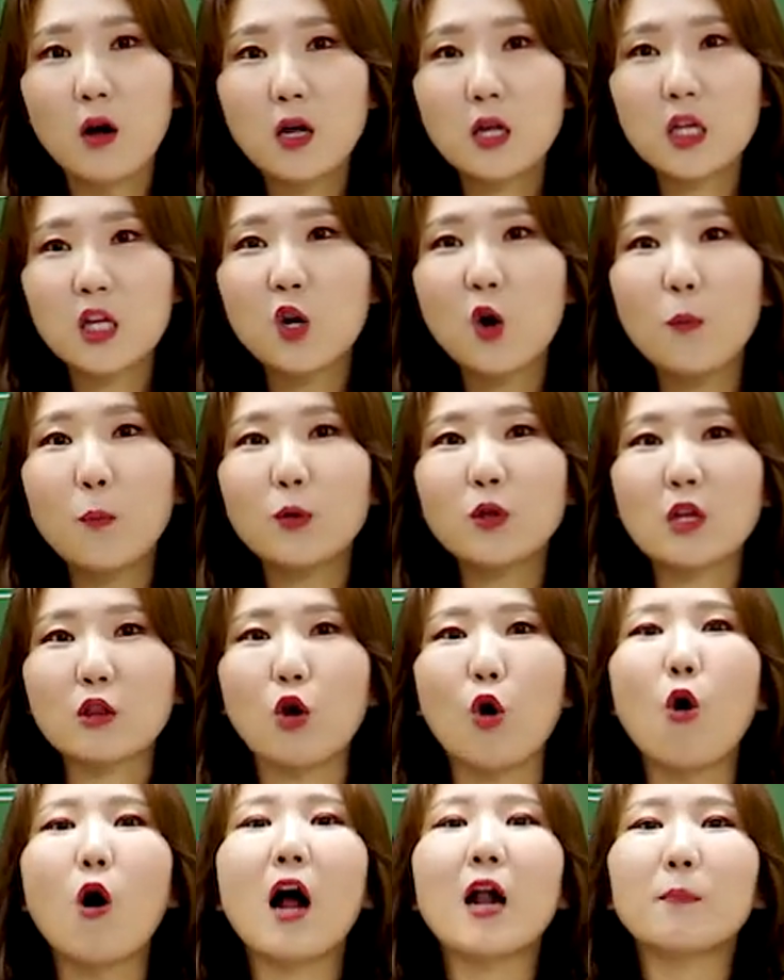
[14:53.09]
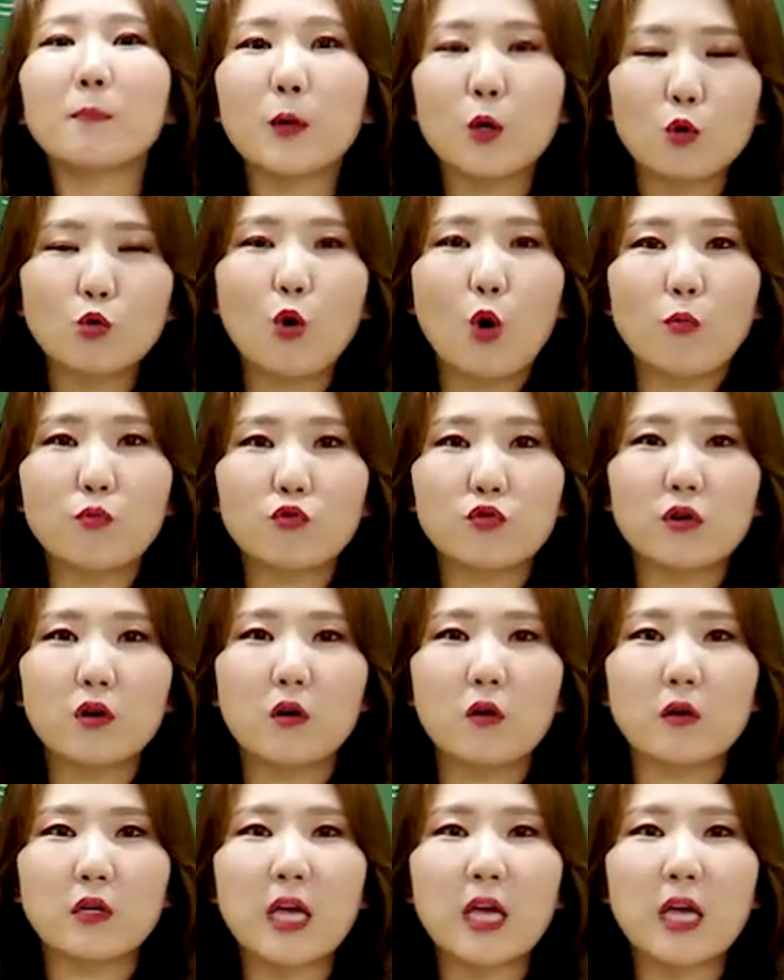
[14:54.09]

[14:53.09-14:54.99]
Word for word: 이것보다 더 할 필요도 없고요.